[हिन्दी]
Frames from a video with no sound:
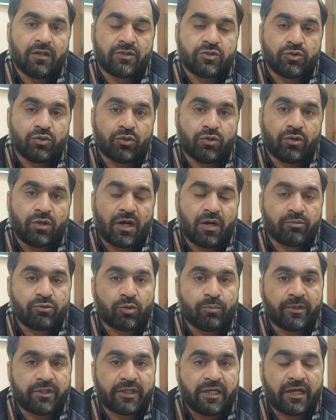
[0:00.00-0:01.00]
जो
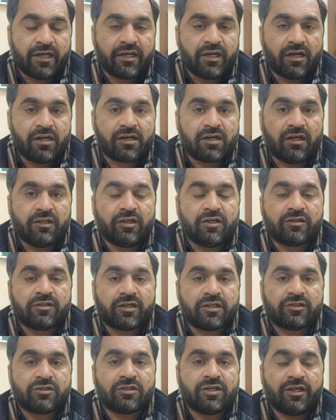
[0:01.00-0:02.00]
आपको पता है कि अलकादर
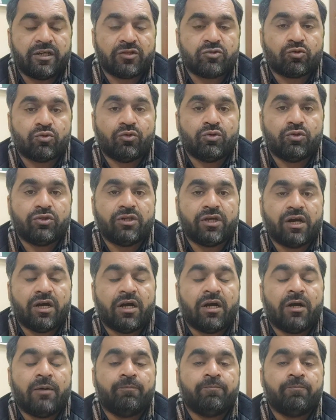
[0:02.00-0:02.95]
ट्रस्ट केस हो या